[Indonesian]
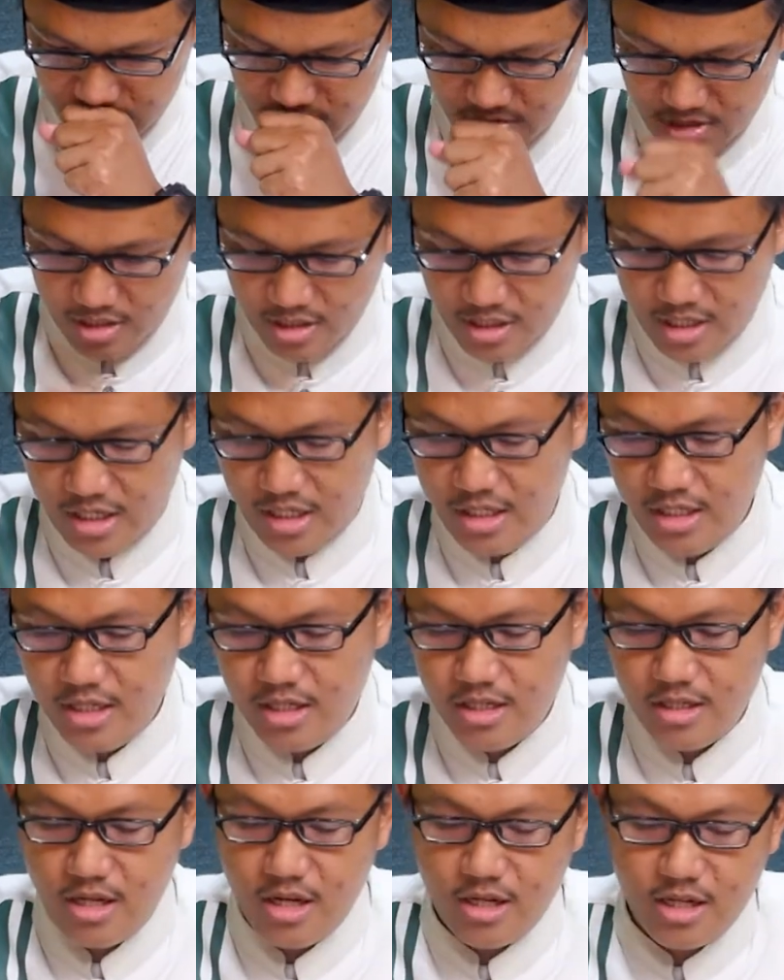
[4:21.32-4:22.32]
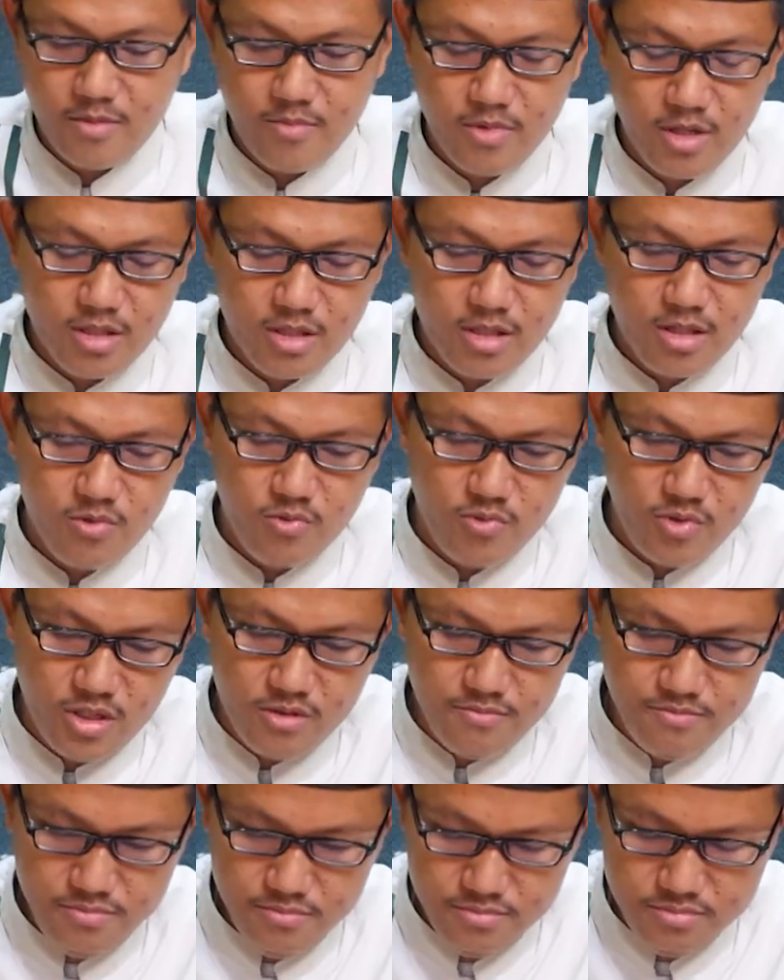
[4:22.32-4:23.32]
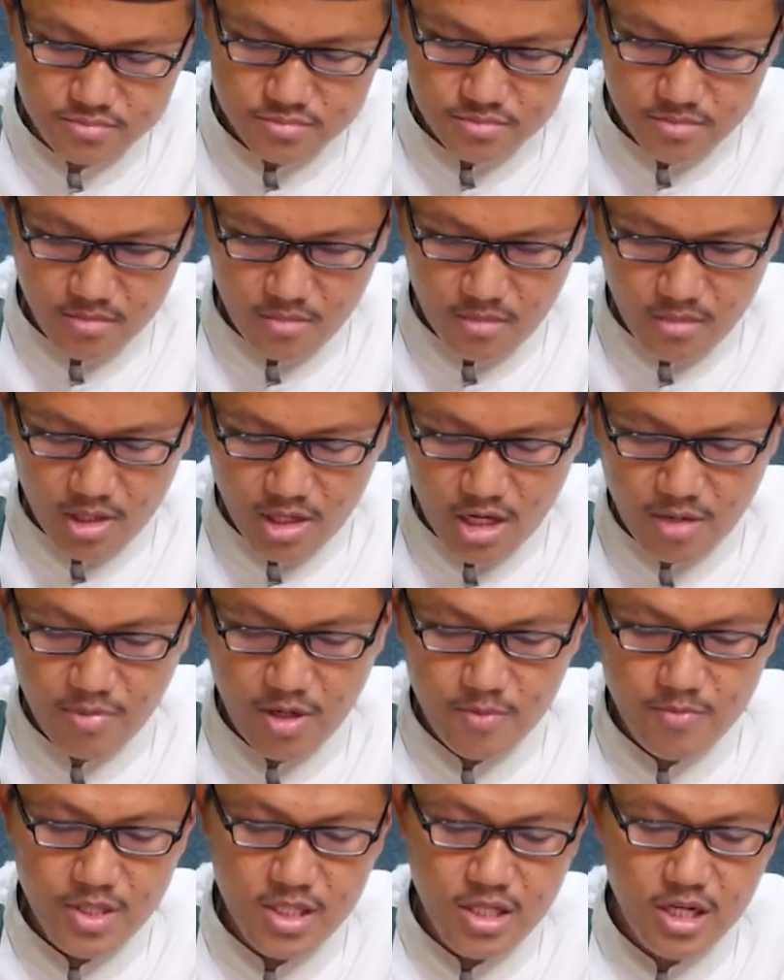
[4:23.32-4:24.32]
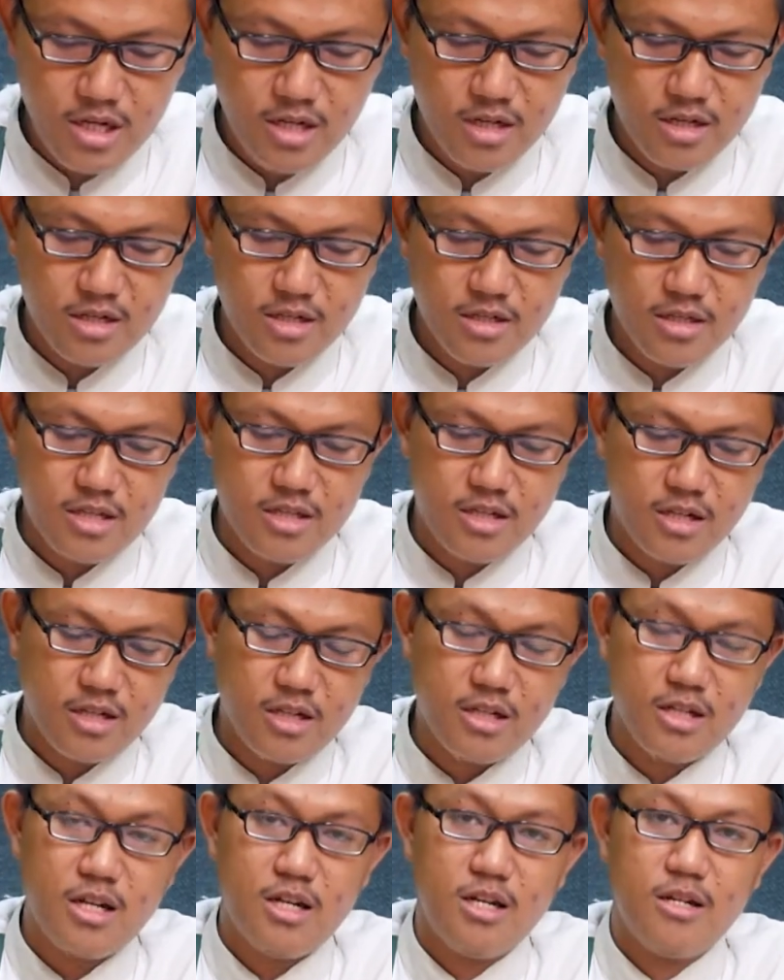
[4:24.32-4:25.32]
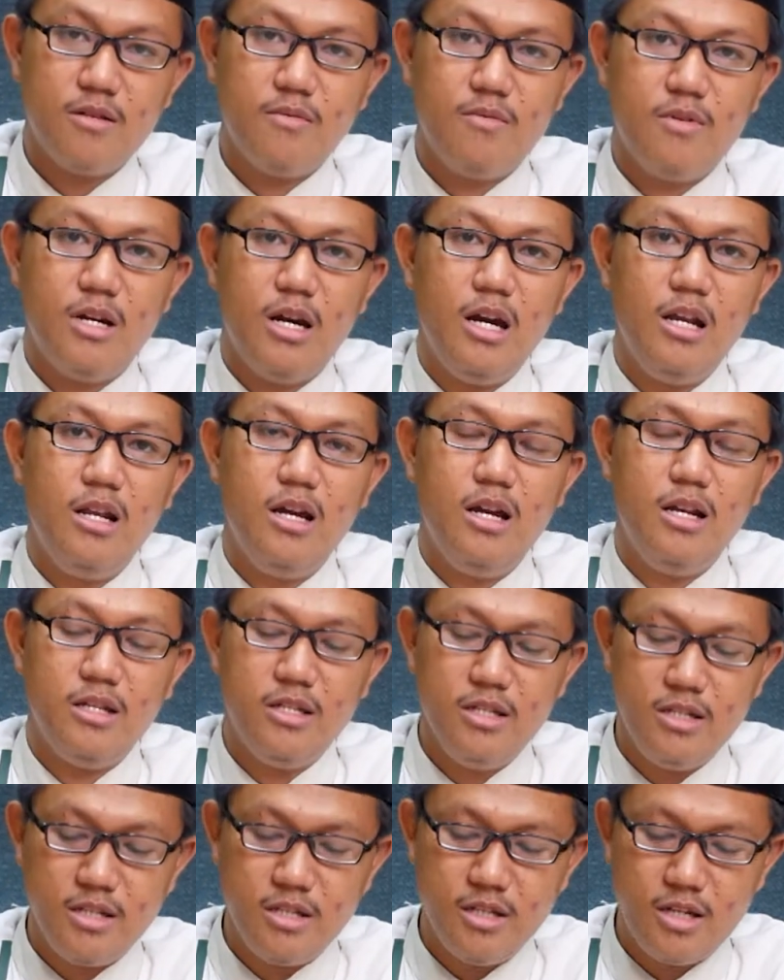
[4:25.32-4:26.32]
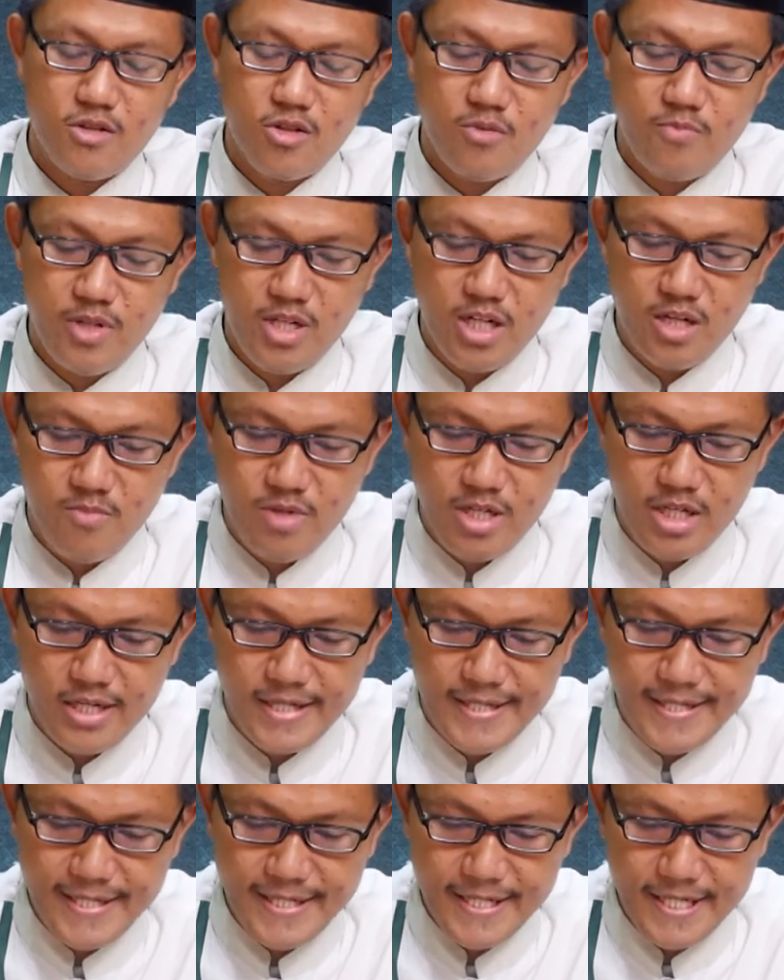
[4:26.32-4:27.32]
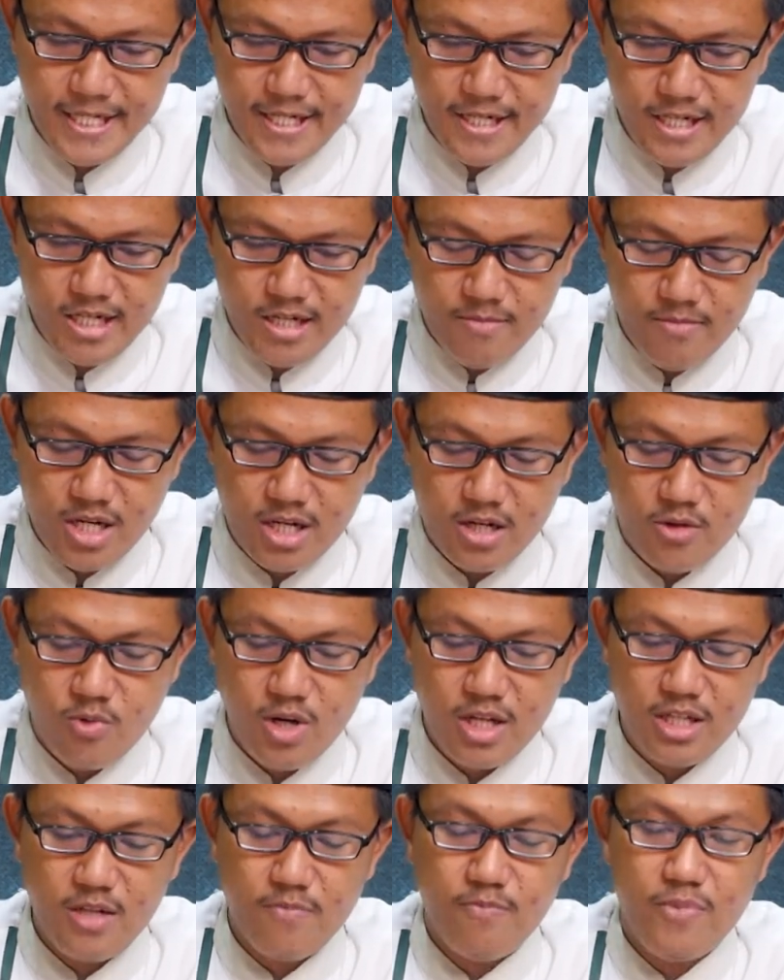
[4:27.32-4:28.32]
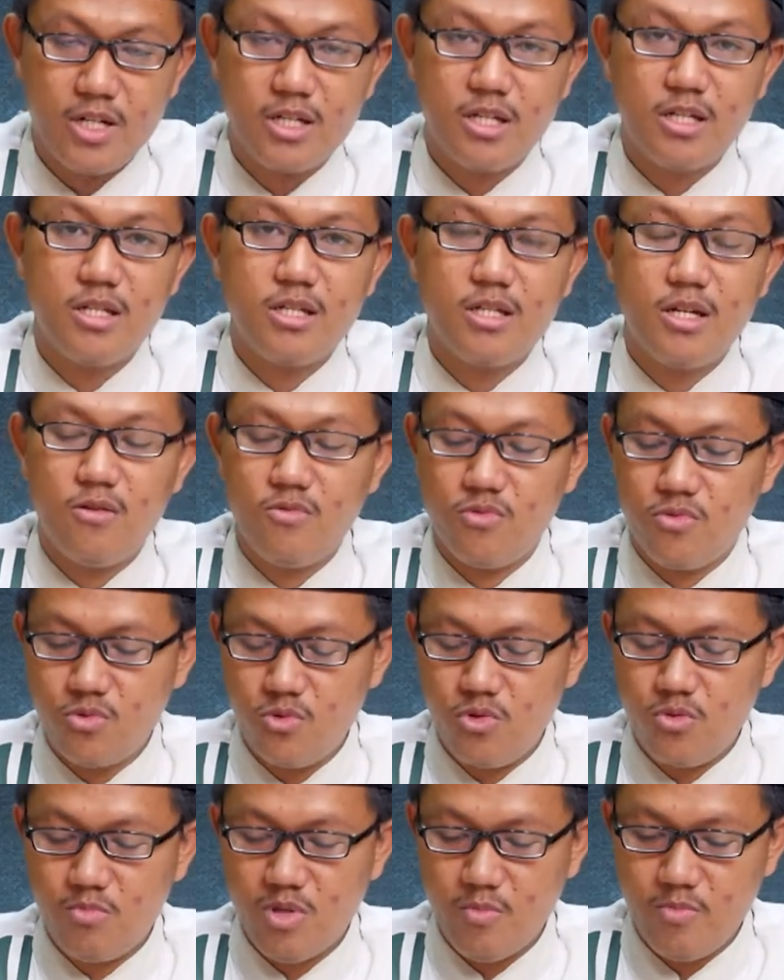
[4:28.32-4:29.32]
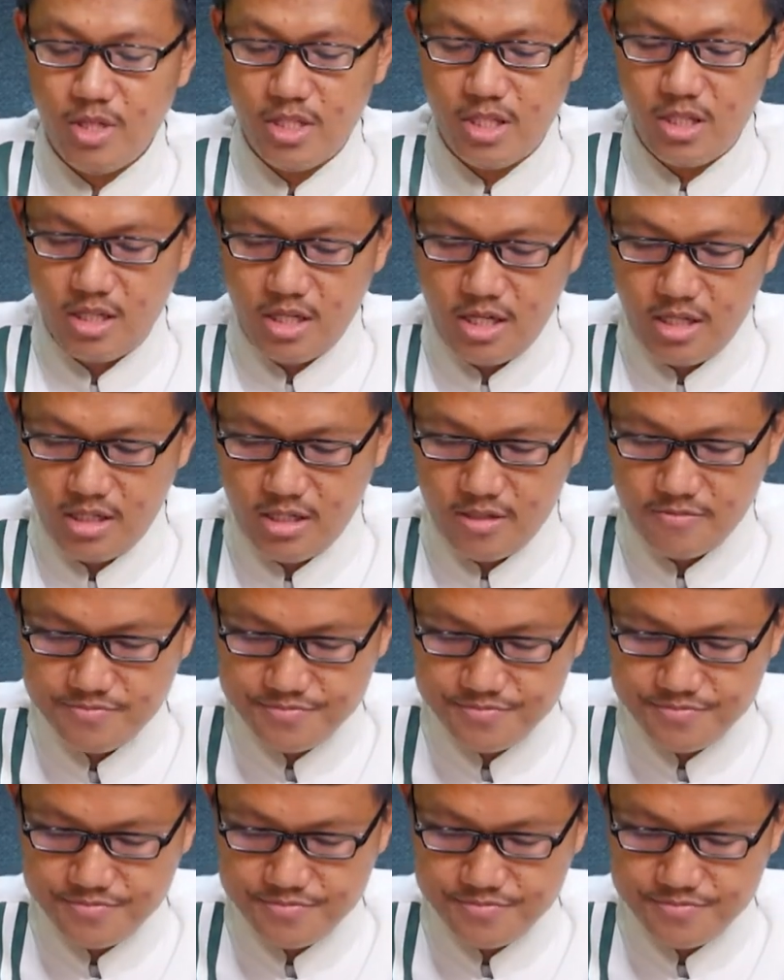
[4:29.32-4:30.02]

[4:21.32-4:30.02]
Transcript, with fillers: dengan ini kita akan mengetahui apabila kita terkena hal-hal ini atau benda-benda ini, maka wajib bagi kita untuk membersihkannya.